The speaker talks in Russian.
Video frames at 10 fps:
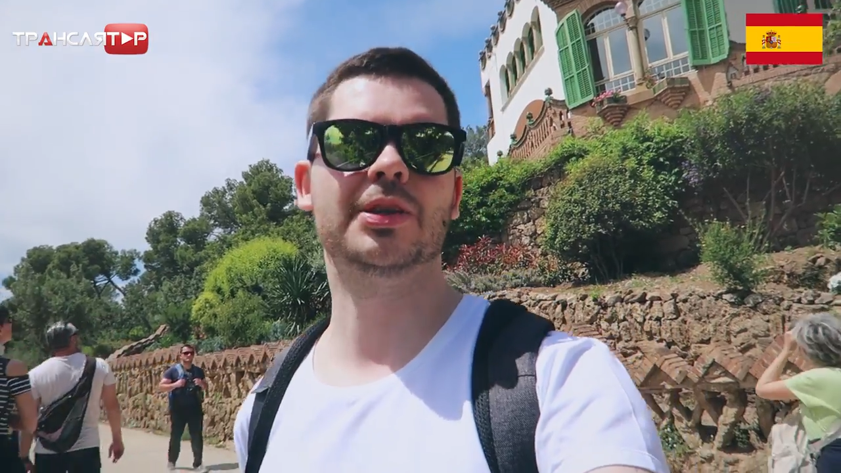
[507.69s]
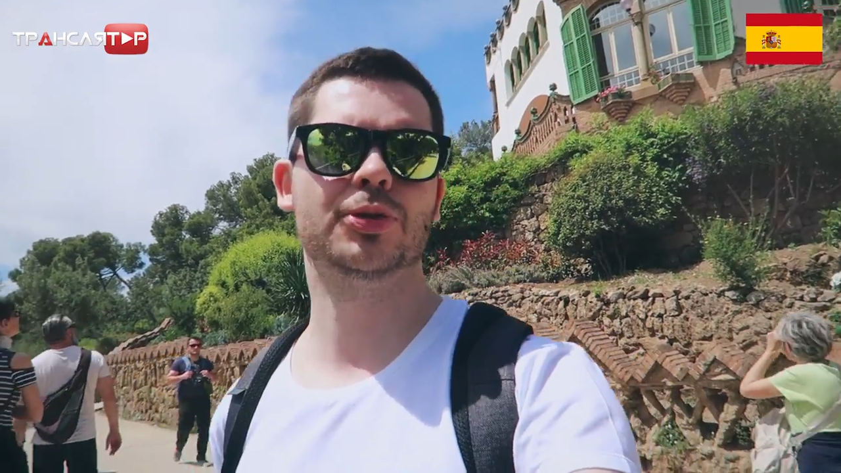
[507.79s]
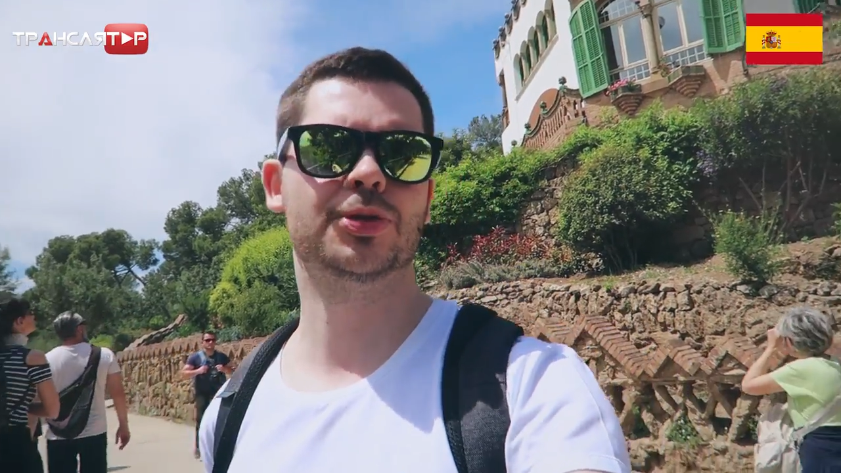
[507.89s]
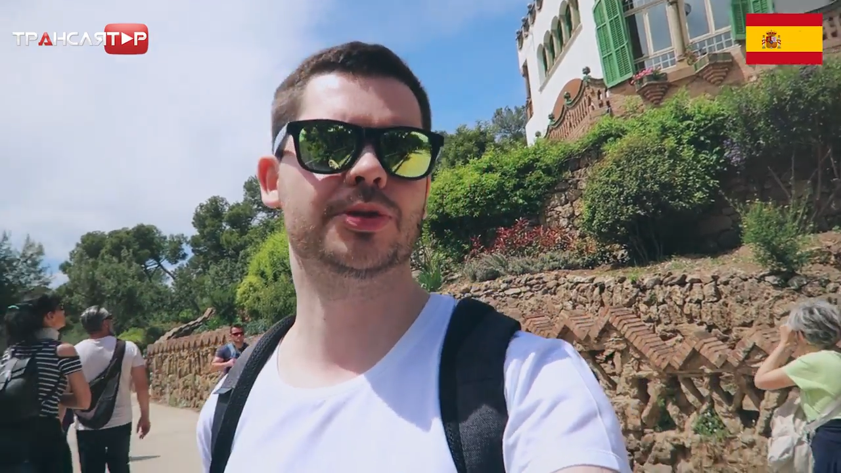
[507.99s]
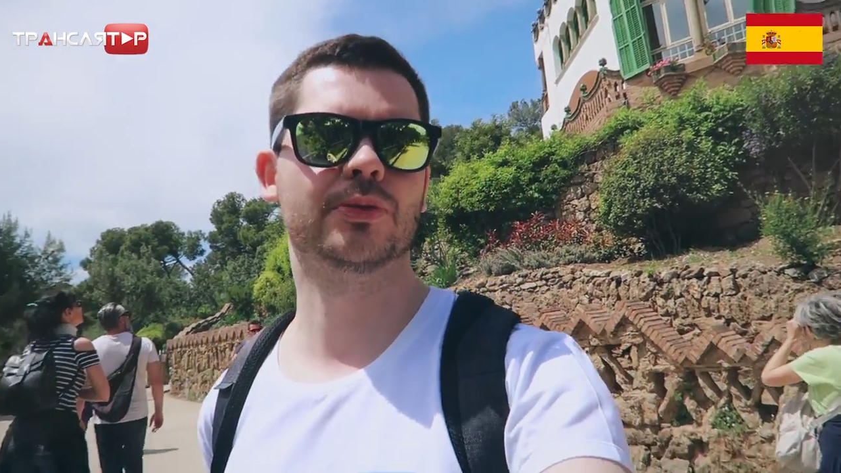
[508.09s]
на
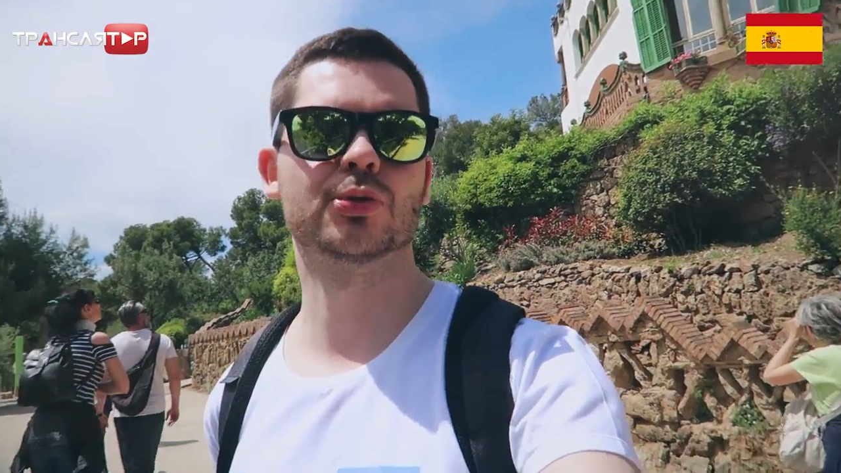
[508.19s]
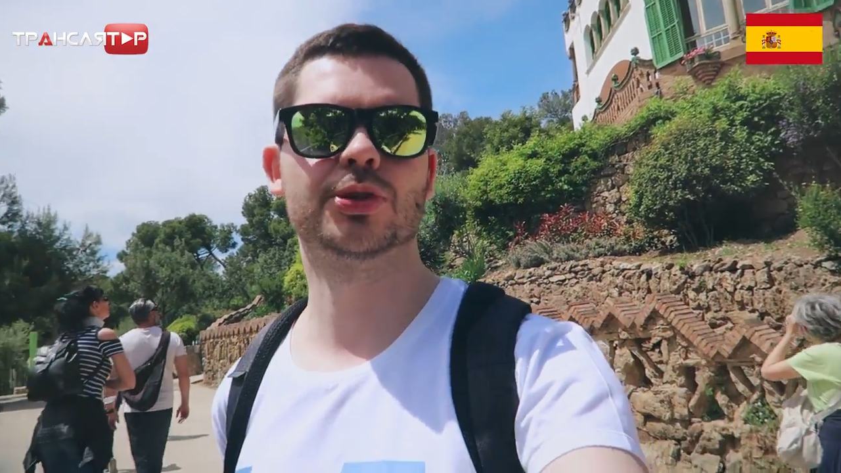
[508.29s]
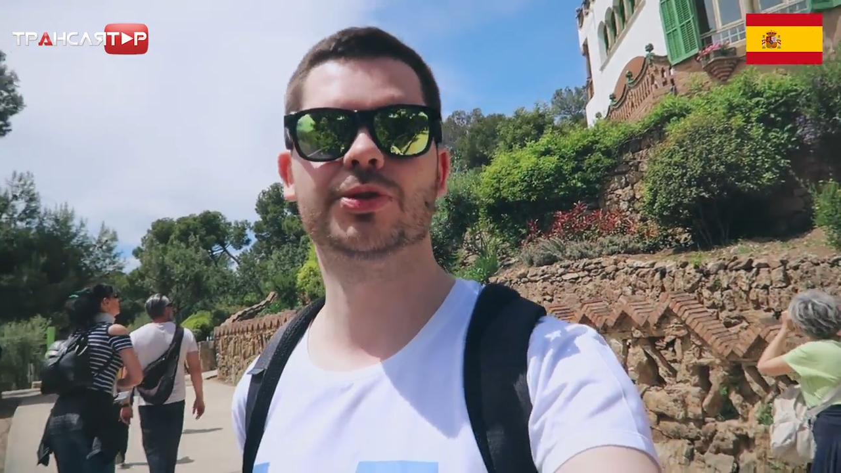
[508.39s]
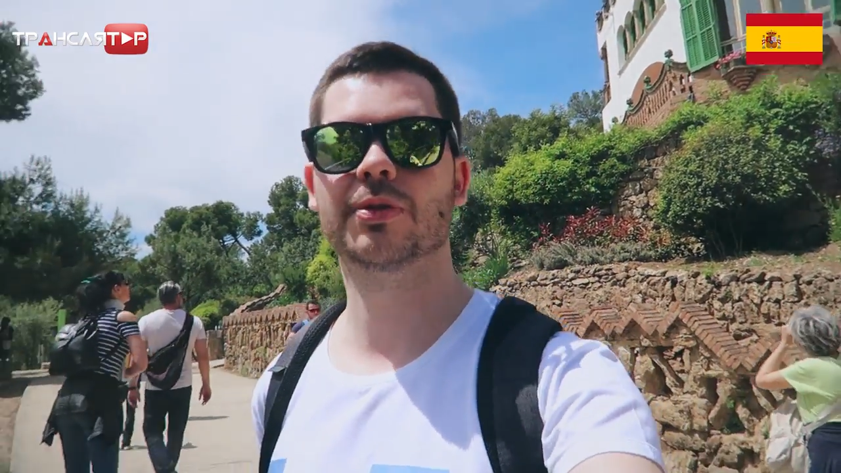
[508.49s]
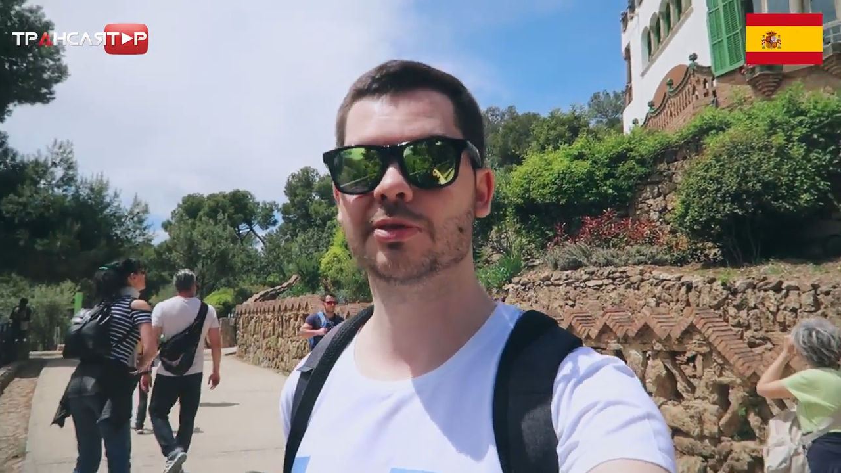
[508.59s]
жительство
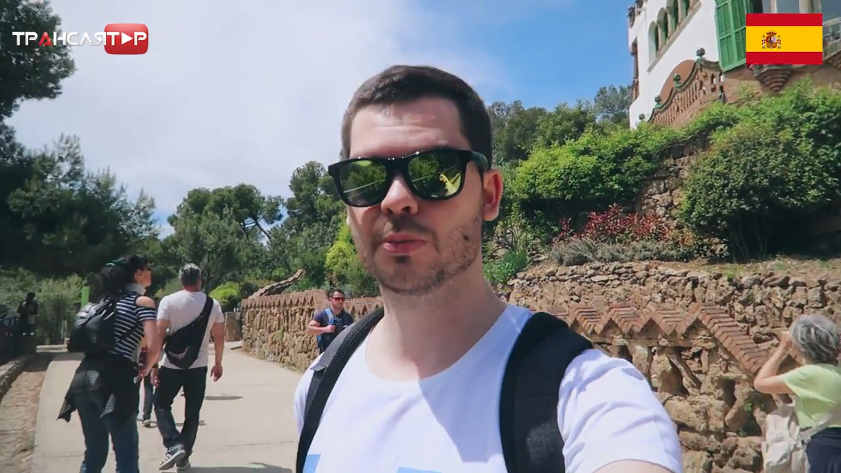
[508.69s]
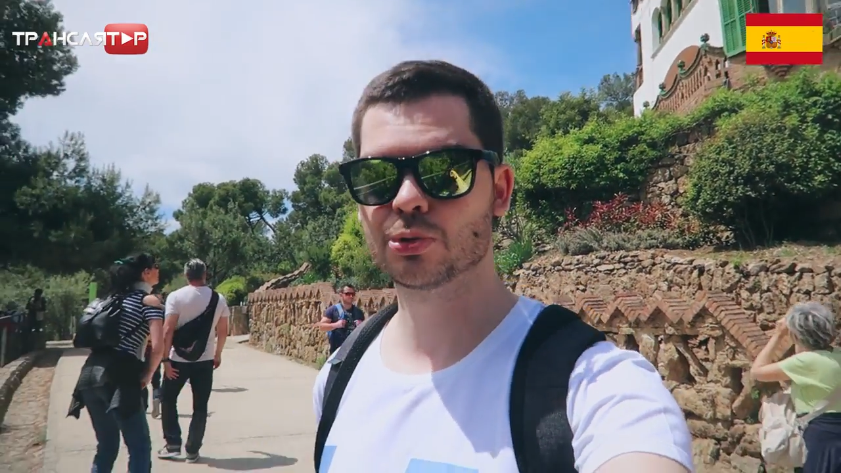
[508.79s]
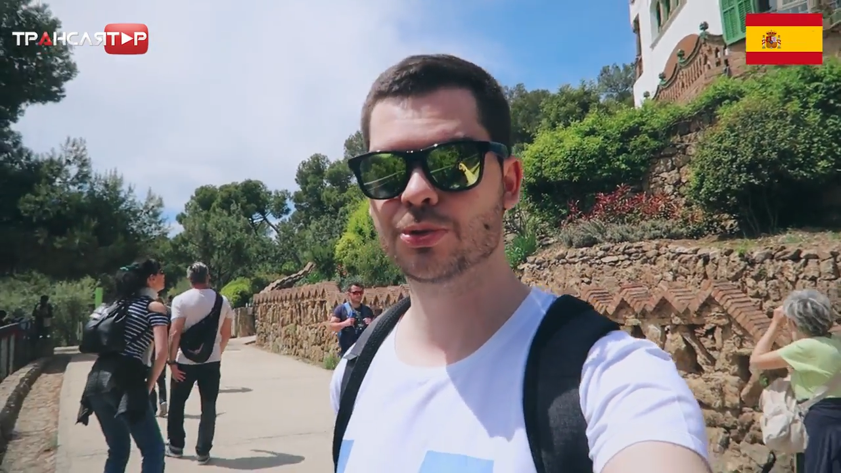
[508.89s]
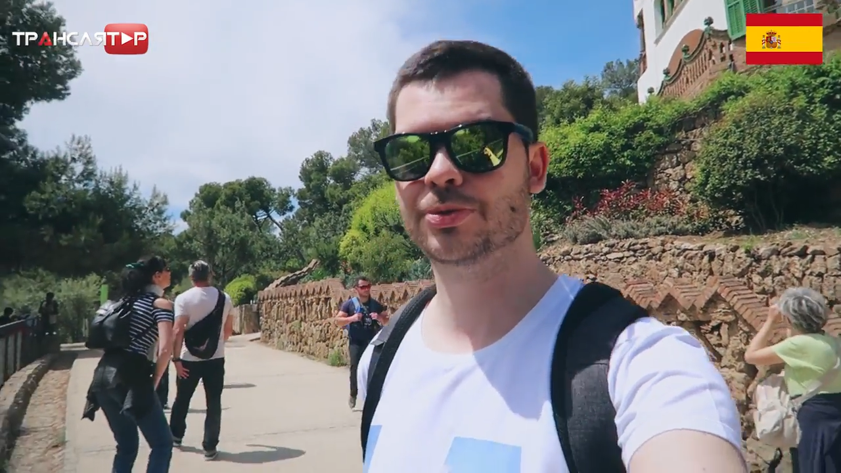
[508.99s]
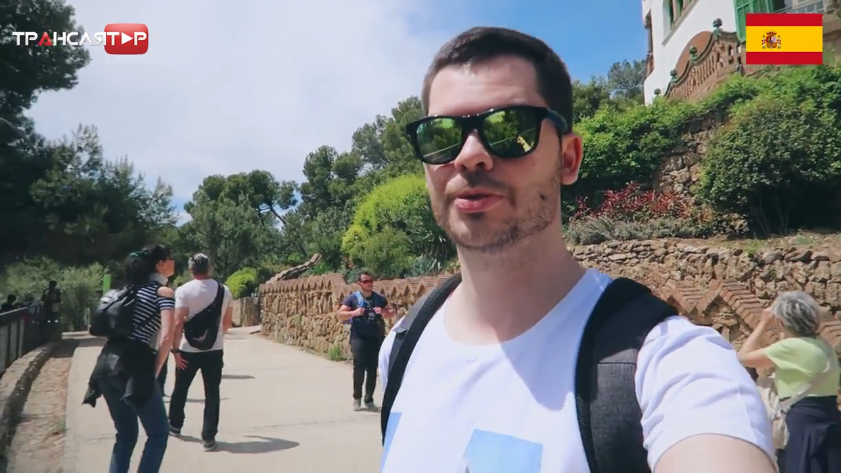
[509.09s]
уже с
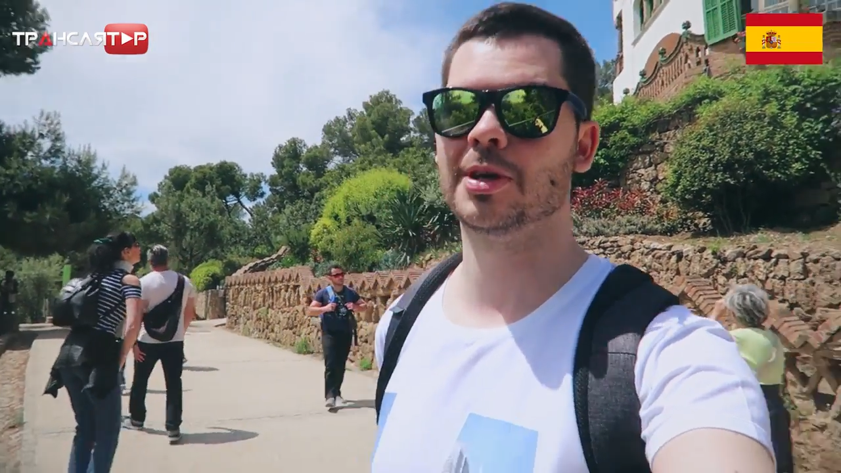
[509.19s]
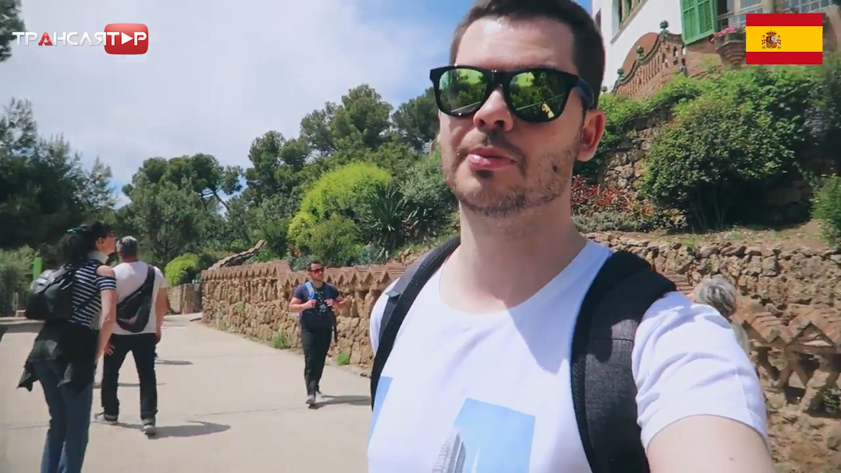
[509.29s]
возможностью